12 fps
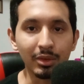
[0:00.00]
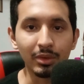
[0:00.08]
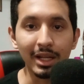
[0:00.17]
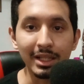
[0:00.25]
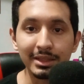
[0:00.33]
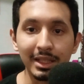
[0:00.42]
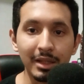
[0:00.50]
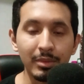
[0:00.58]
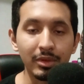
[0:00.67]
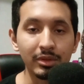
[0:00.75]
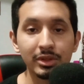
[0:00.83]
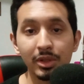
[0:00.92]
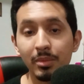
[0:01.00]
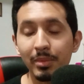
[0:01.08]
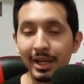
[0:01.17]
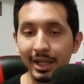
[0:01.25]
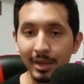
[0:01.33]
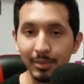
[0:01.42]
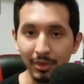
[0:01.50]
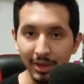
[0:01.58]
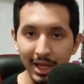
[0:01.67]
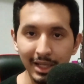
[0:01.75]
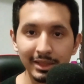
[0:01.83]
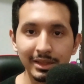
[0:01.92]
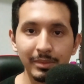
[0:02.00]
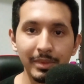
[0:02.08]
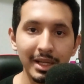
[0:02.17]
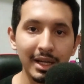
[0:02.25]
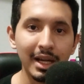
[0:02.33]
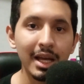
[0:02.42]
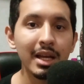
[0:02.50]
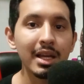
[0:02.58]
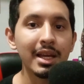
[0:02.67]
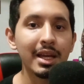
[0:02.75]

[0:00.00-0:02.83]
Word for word: una lista de reproducción para que podáis verla